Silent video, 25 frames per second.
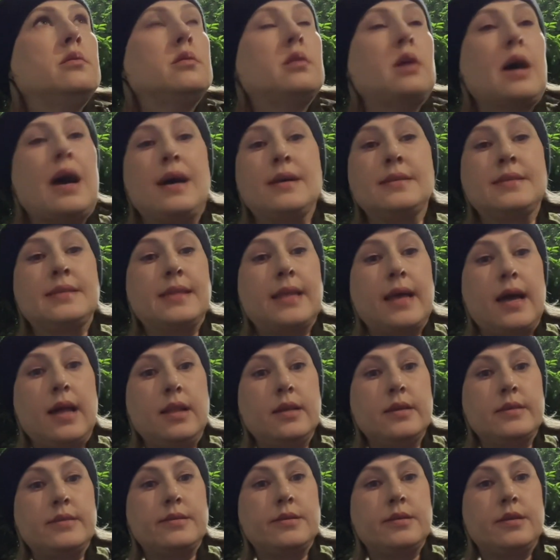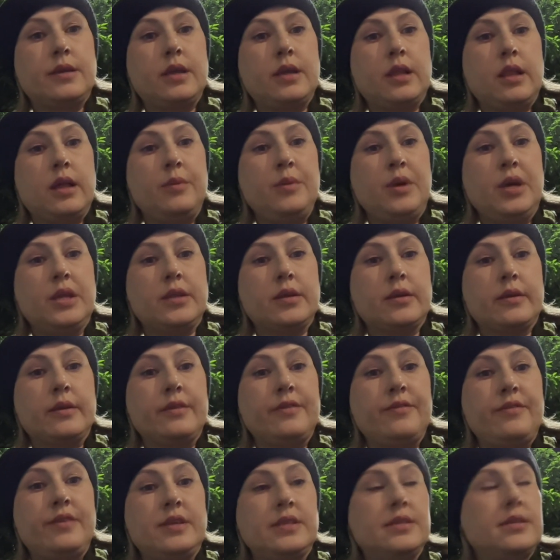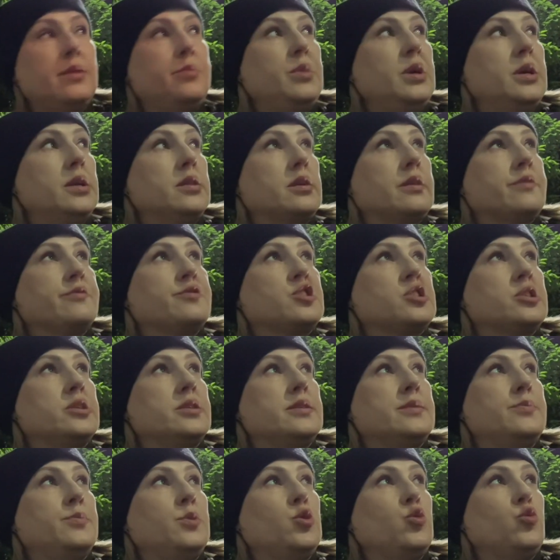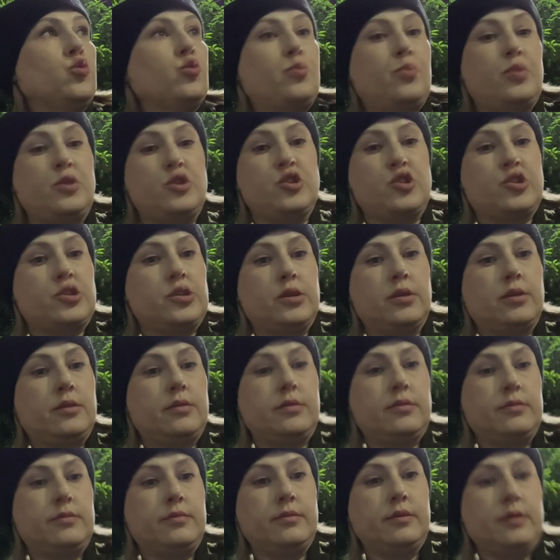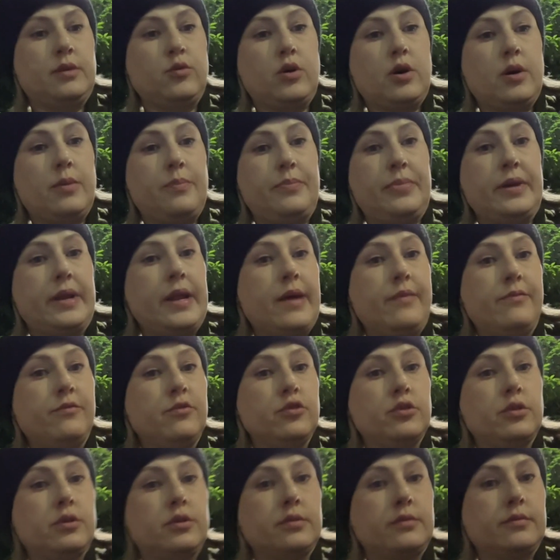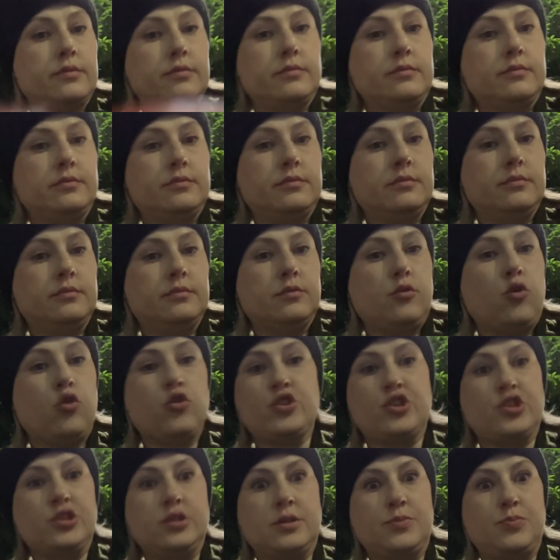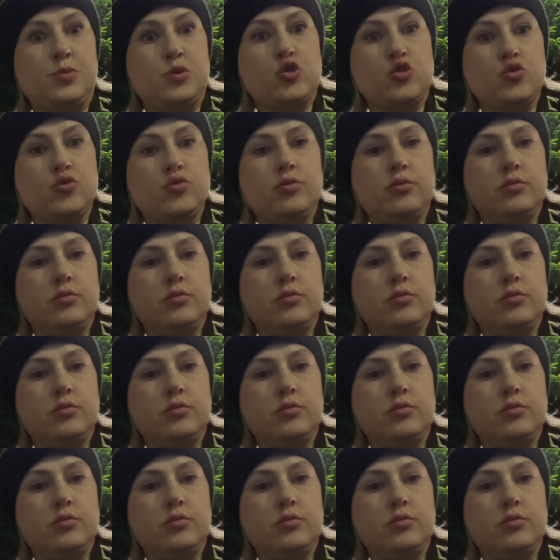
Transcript: Осталось километры и 200 метров, 6 минут пишет. Прям вот очень спешу.